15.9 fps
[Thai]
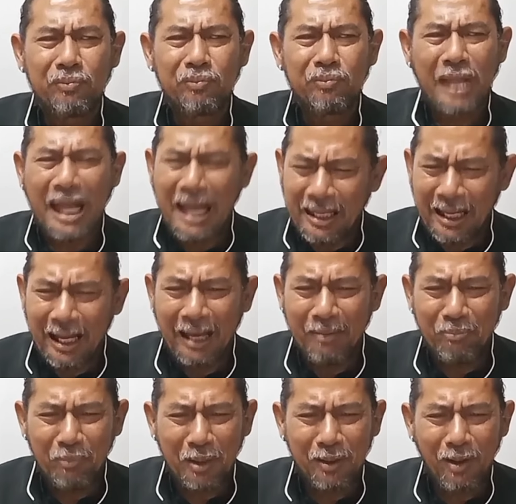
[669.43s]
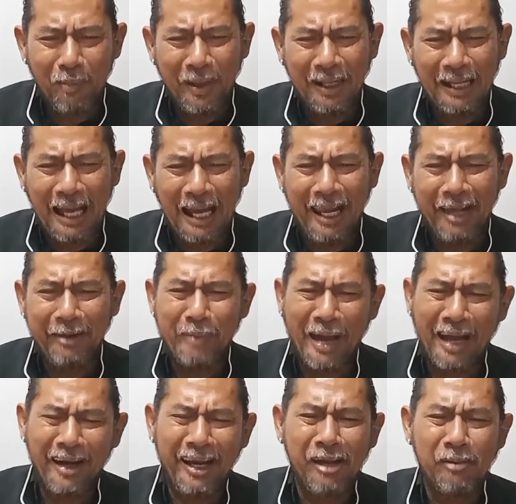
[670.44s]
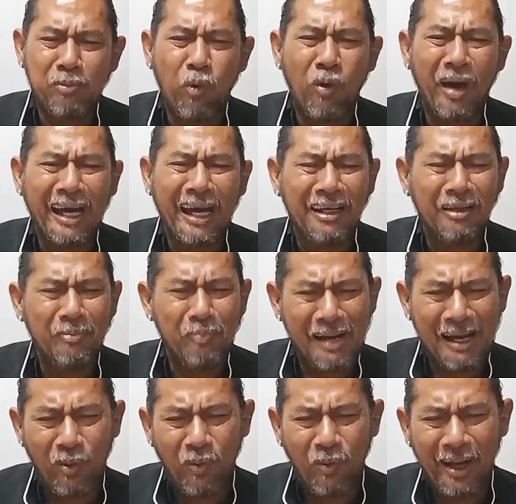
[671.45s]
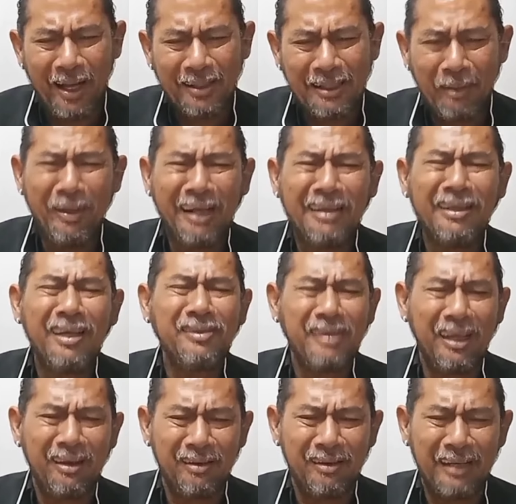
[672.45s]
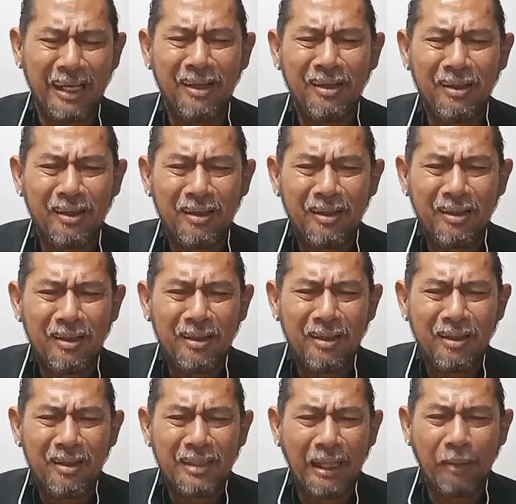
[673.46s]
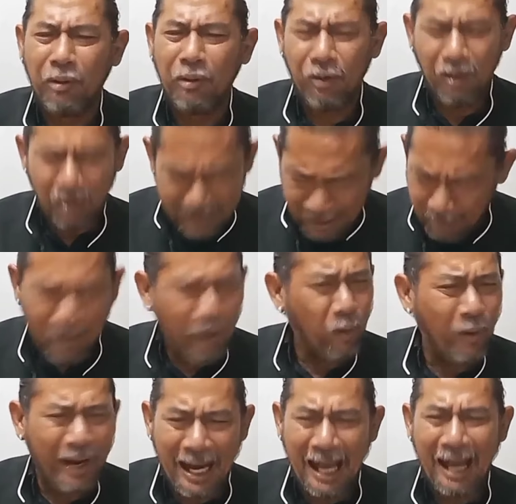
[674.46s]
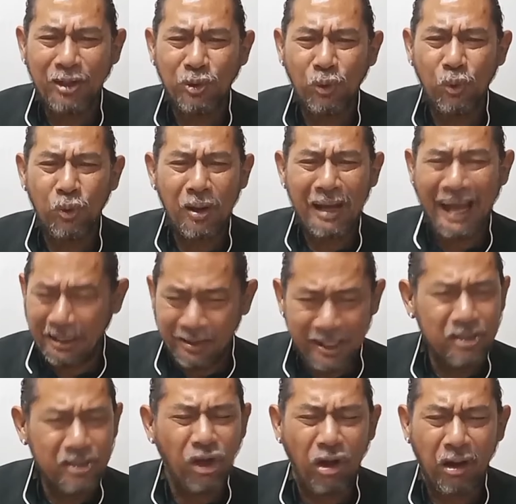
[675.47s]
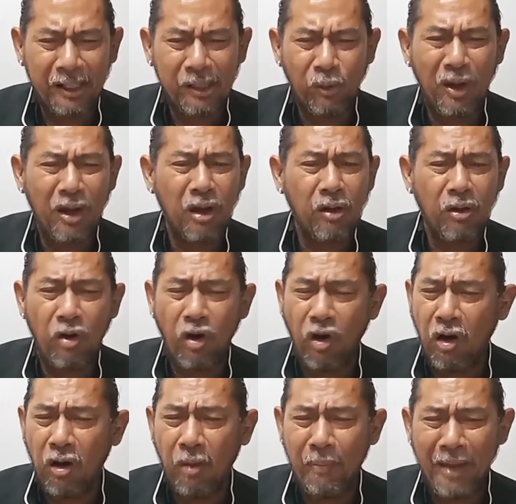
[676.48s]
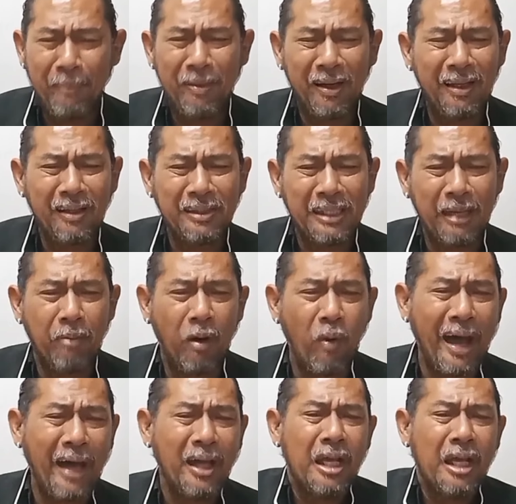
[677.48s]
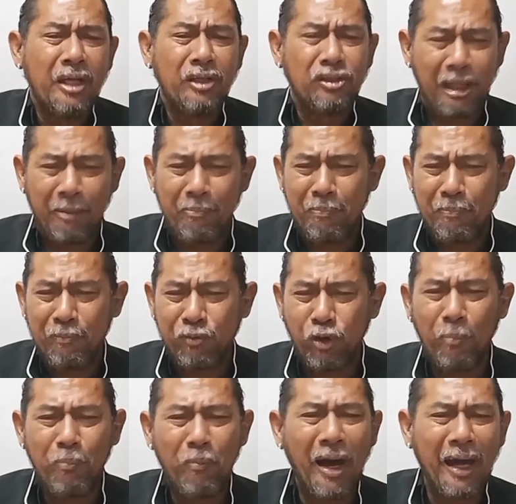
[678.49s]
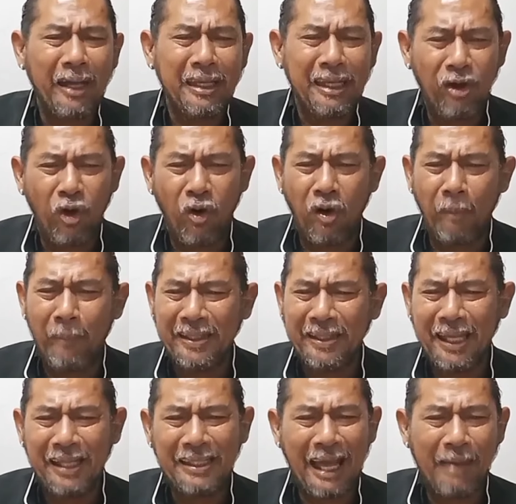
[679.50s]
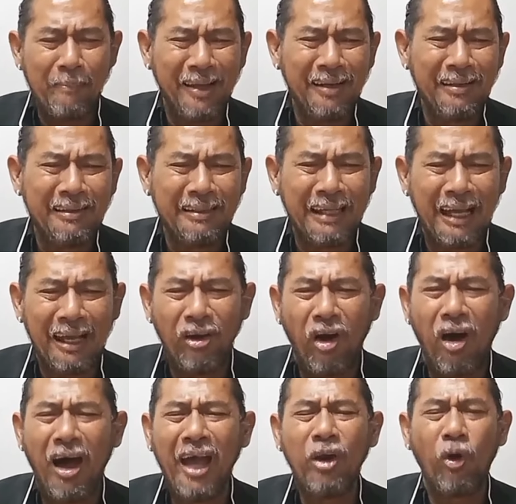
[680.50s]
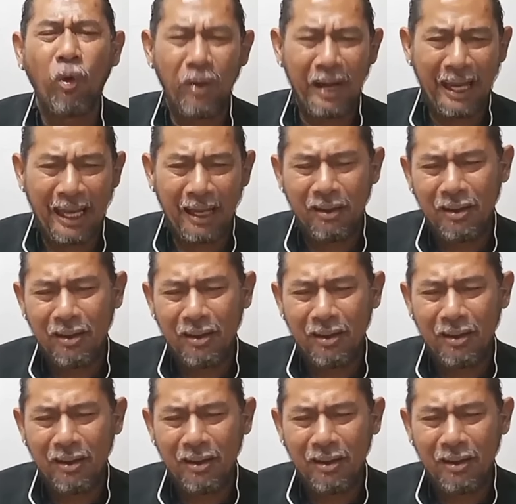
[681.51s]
ถ้าอย่างนั้นมันก็เป็นการเล่นพักเล่นพวกกันหรือเปล่าวะถ้าเป็นเรื่องจริงนะแต่ผมก็ยังภาวนาอยู่ครั้งที่สองนี้ว่าขอไม่เป็นเรื่องจริง เพราะว่าซิปซูเปอร์ฮีโร่ของประเทศไทยมันเหลือน้อยลงแล้ว